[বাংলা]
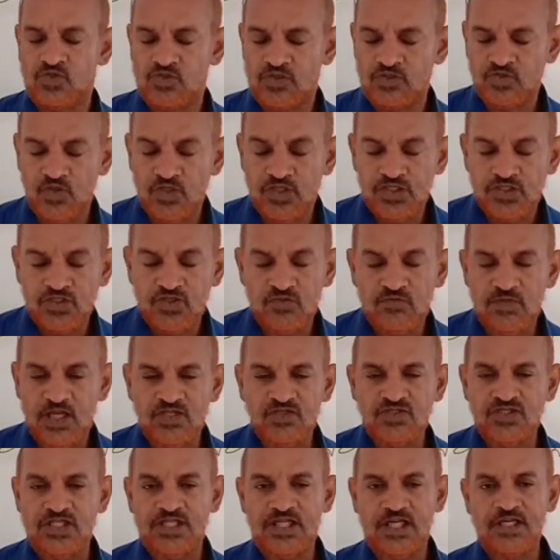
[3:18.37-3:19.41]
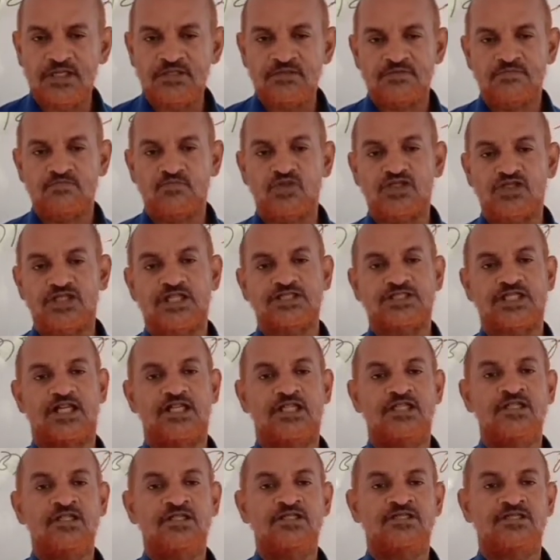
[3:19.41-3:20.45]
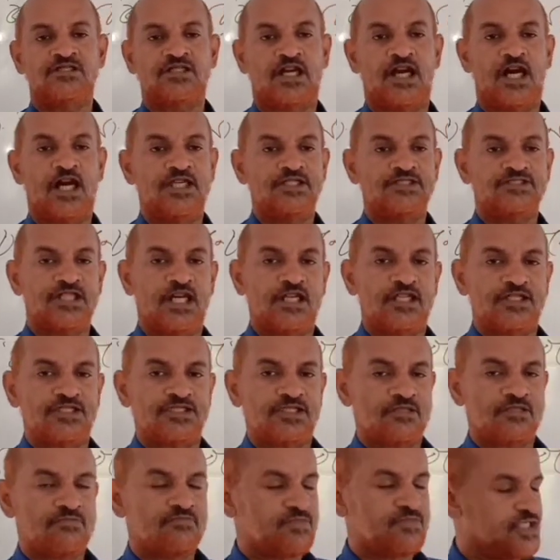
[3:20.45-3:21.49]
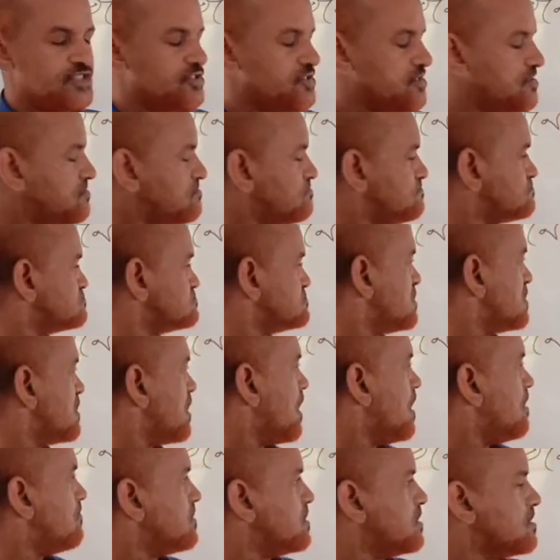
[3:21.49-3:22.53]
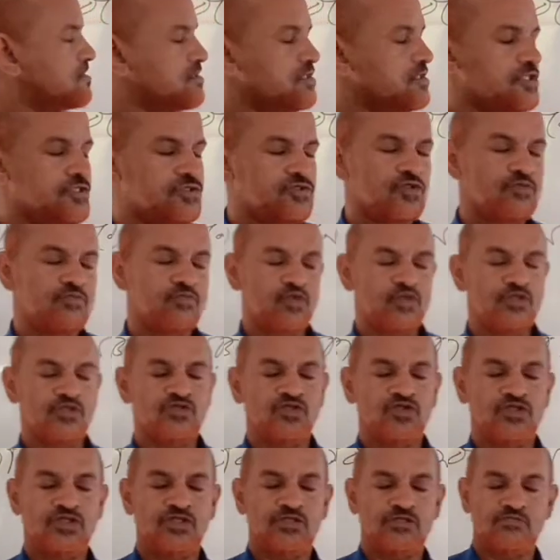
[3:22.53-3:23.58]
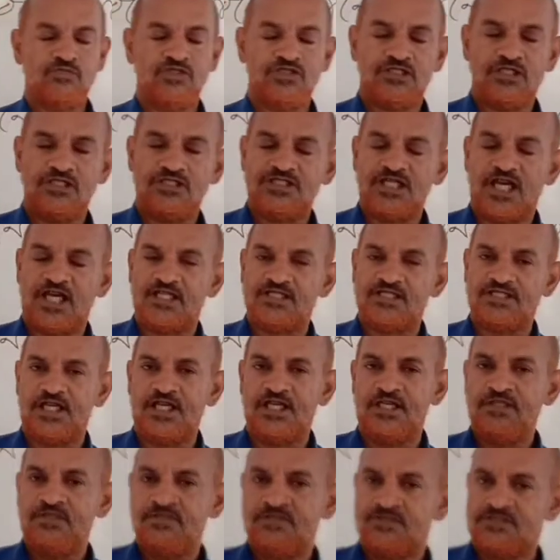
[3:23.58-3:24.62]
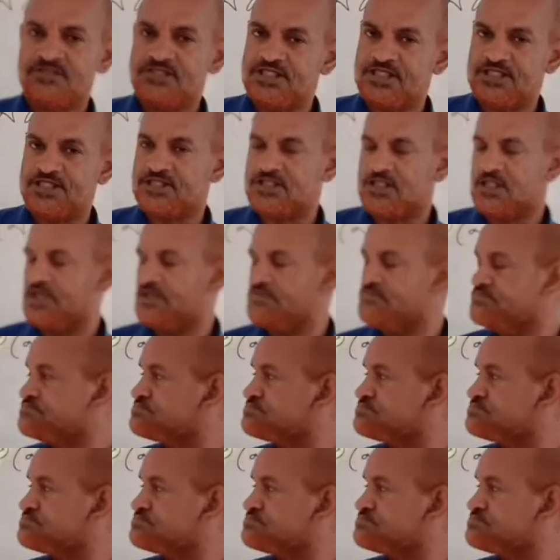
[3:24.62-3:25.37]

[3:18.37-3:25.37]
দরিদ্র মানুষেরা মোটা চাল খায় চালের দাম বেশি আমি নিত্য প্রয়োজনীয়র মধ্যে চালটাই নিয়ে এসলাম